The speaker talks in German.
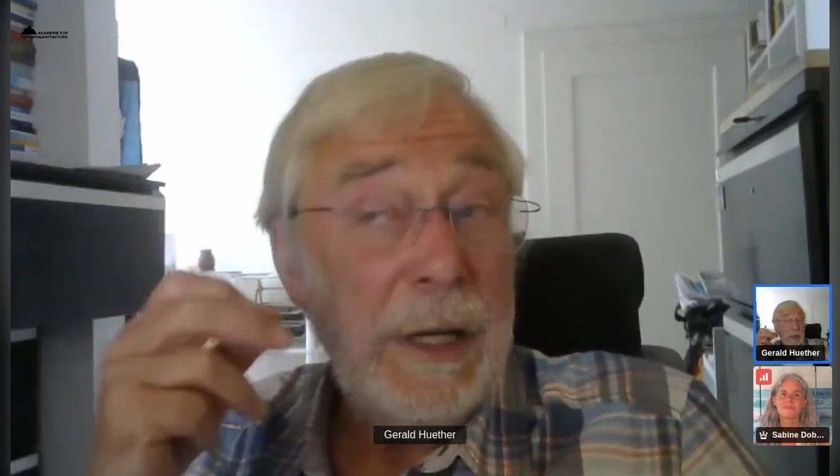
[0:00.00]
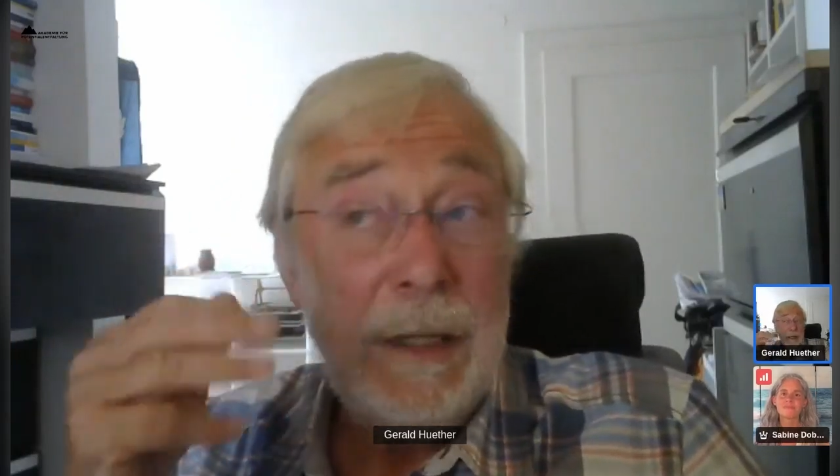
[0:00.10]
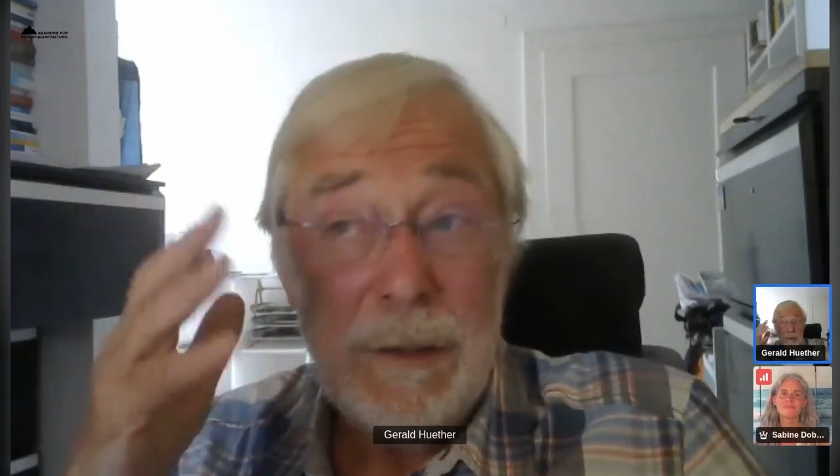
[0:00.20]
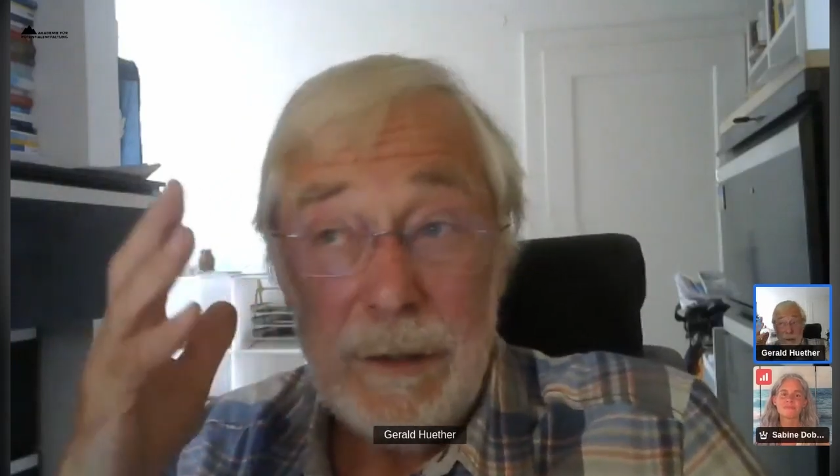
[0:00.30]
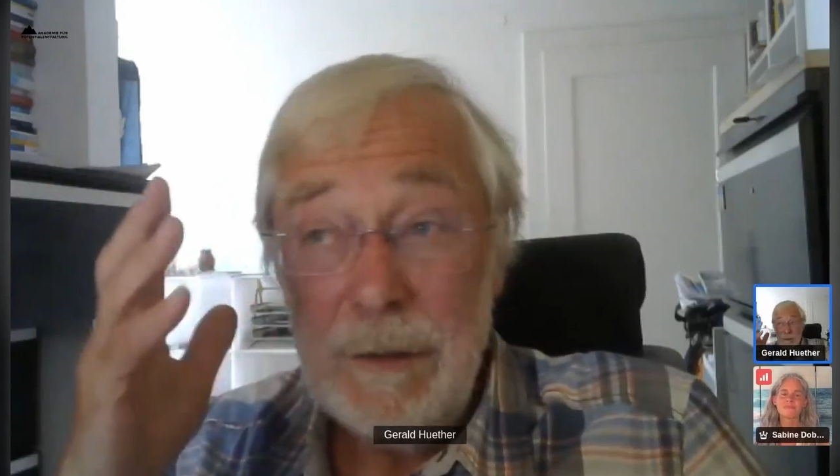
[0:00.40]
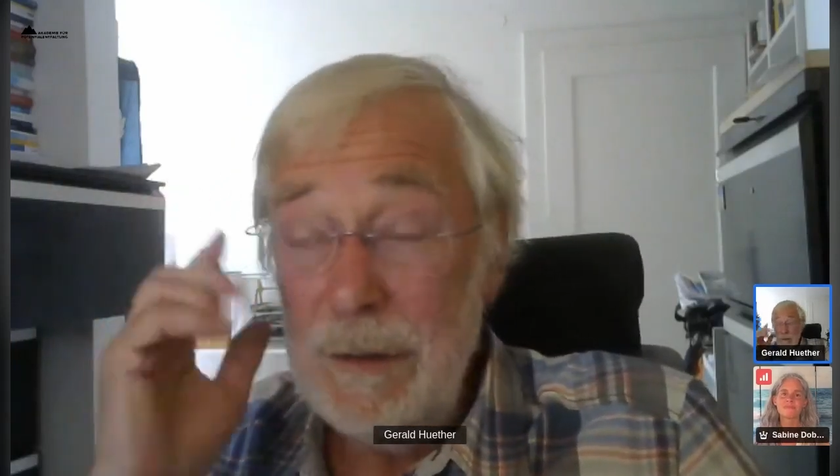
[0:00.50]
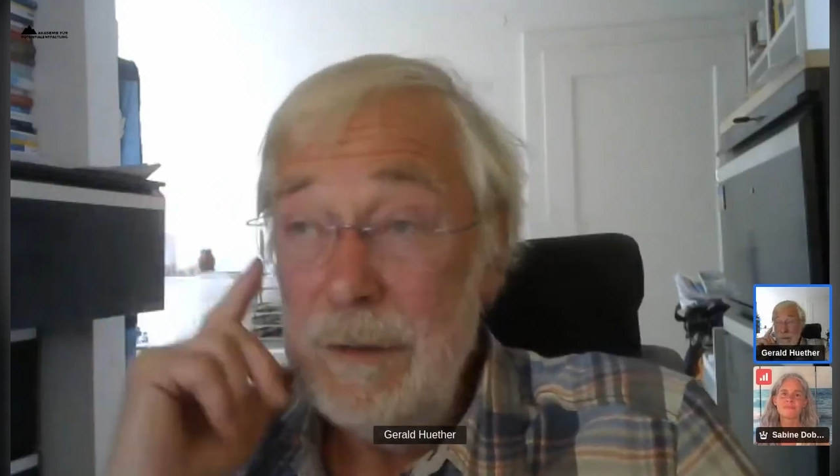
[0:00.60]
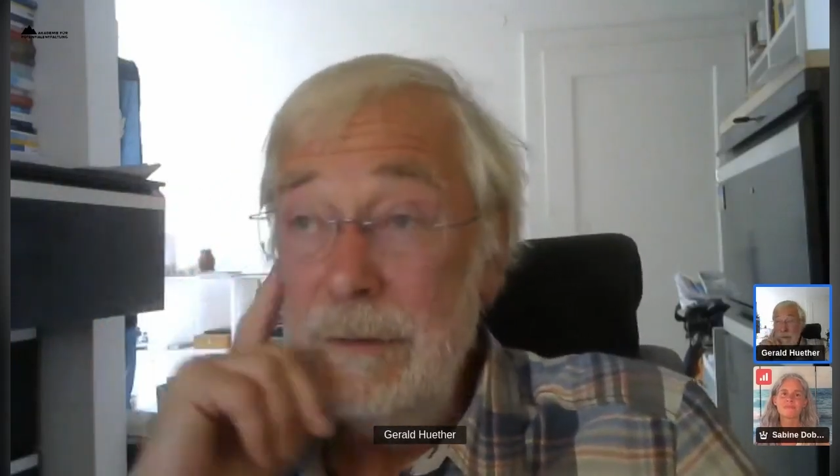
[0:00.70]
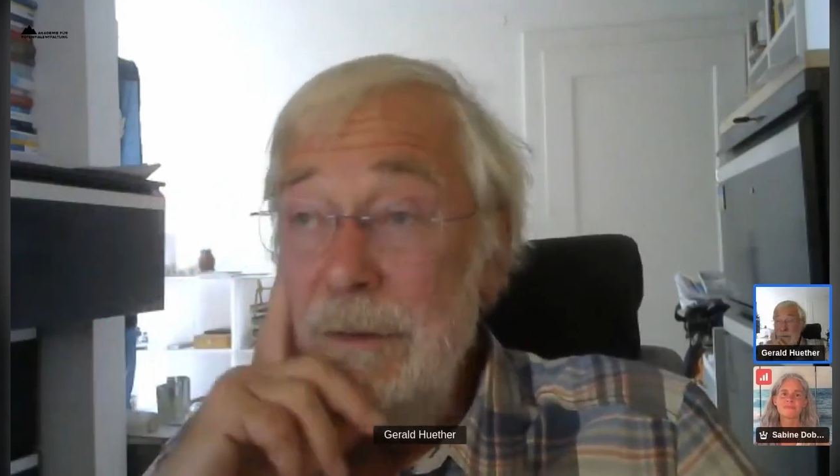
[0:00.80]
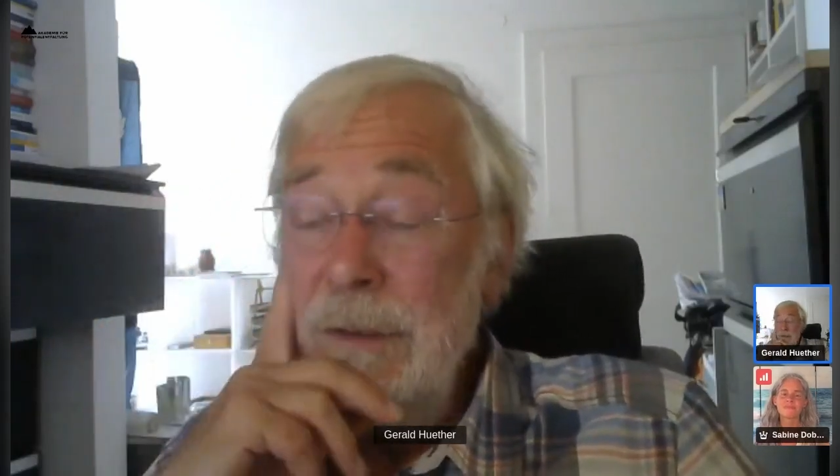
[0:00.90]
Eltern,
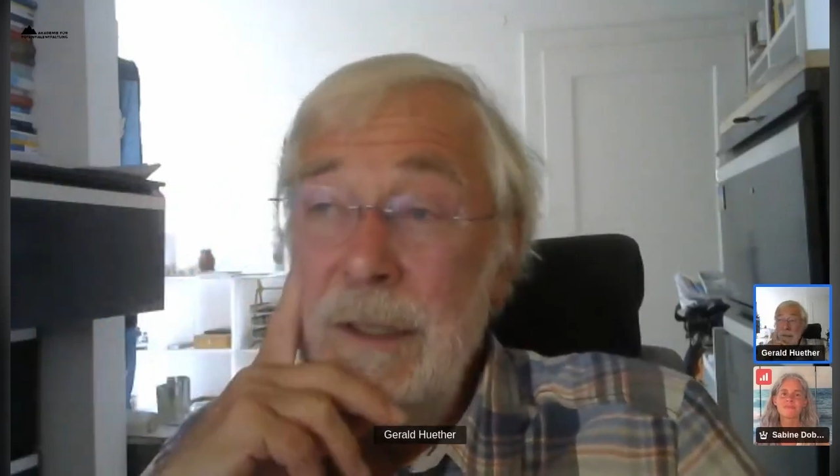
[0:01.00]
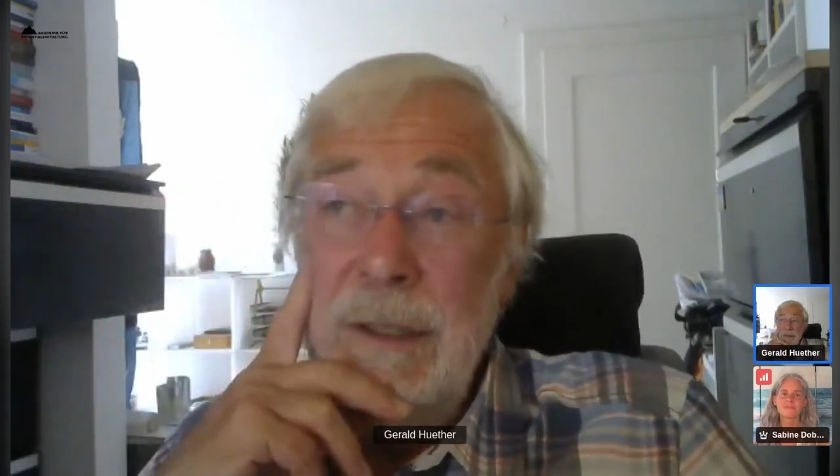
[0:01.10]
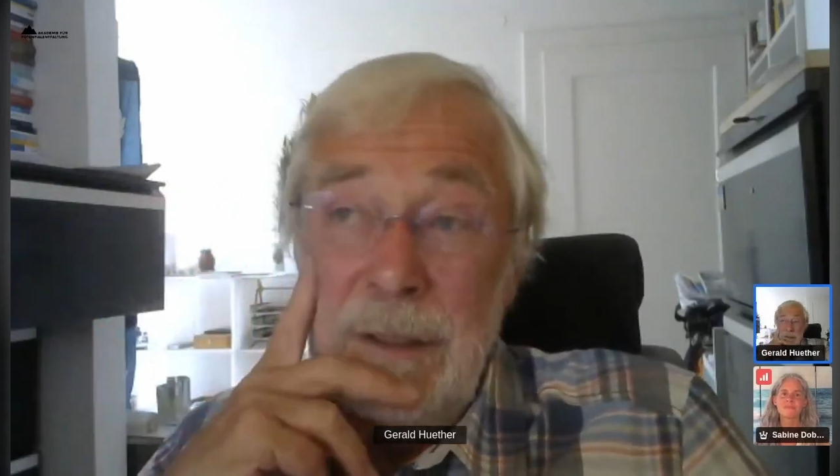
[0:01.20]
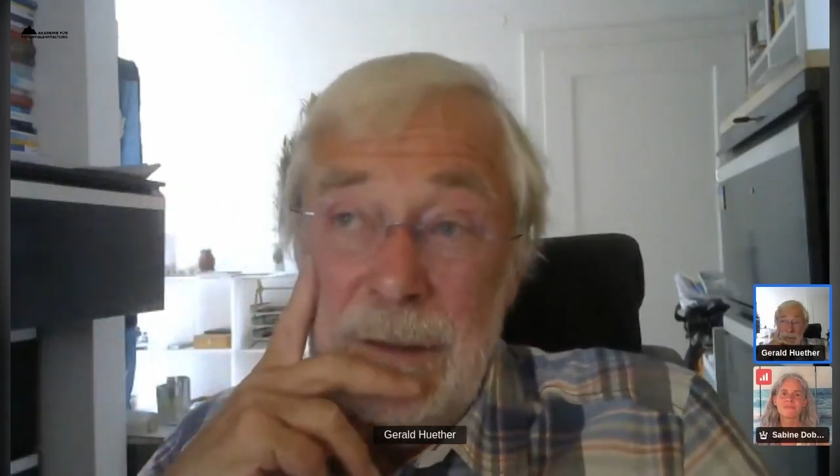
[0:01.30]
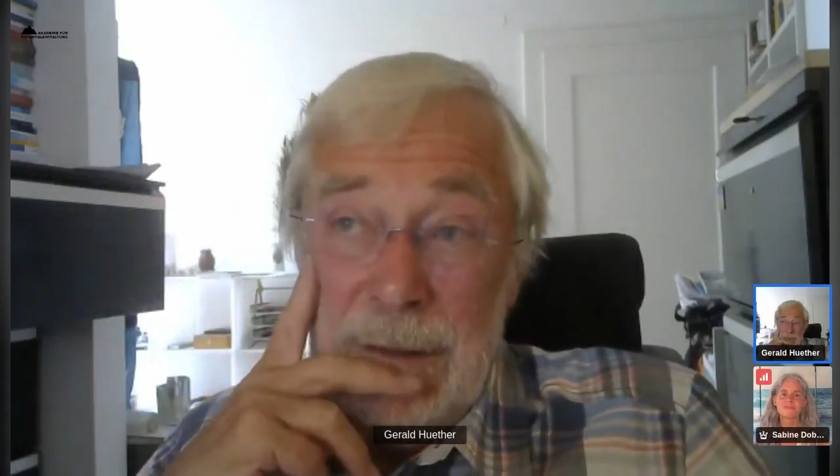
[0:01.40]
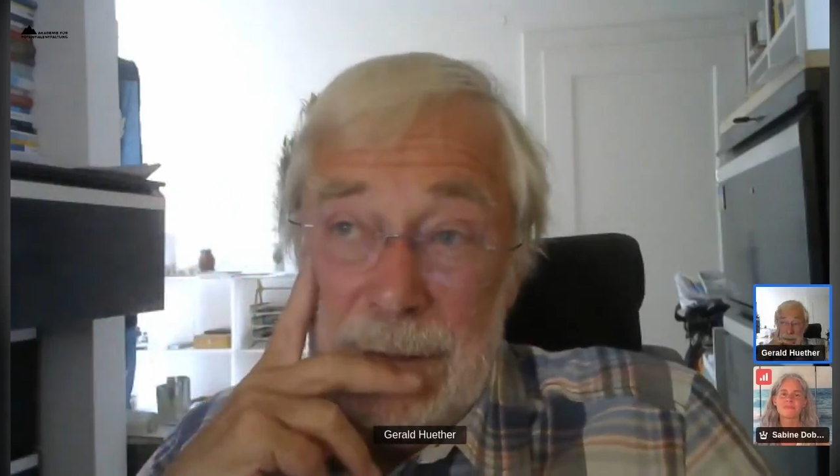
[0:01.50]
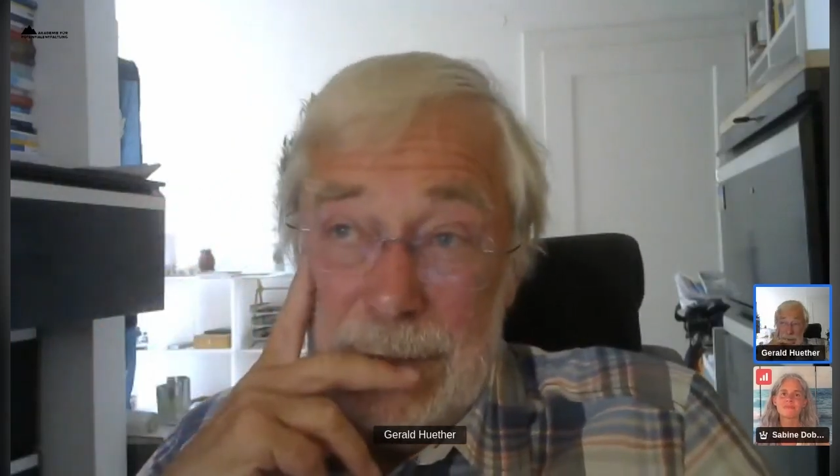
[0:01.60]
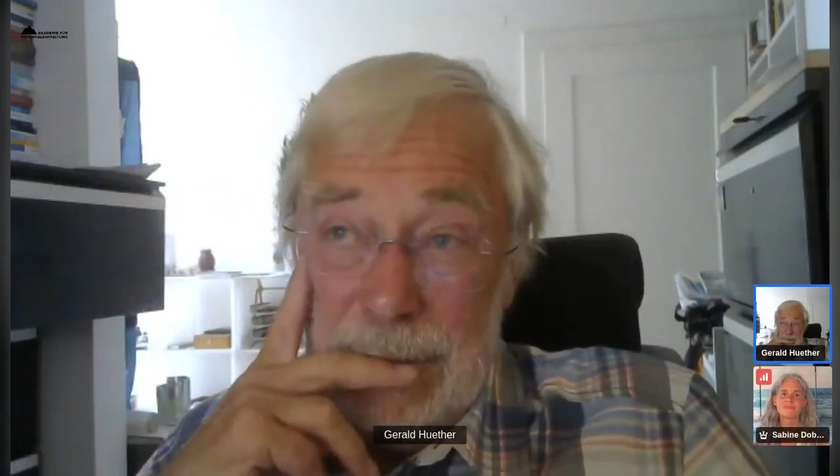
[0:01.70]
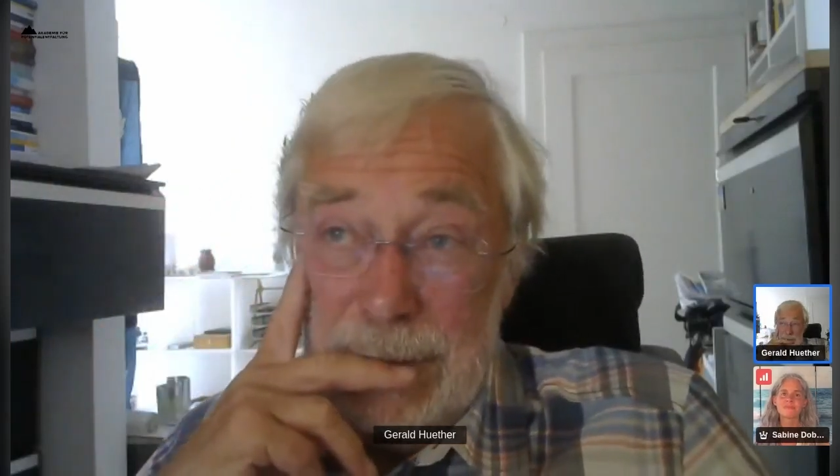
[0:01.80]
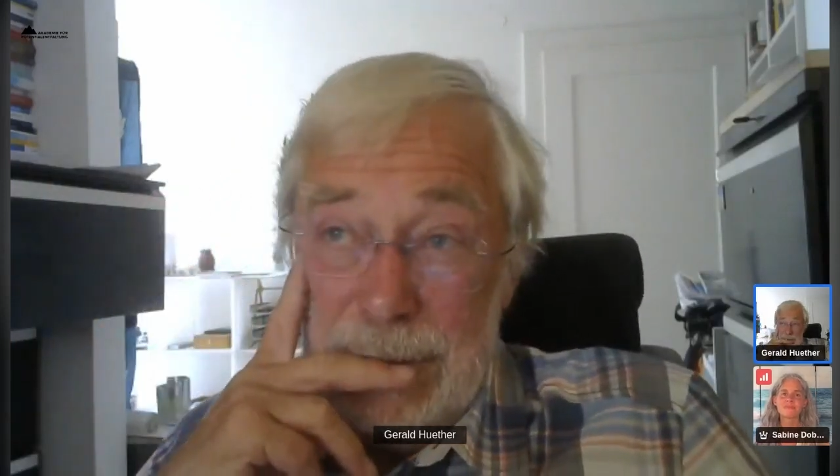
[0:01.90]
äh,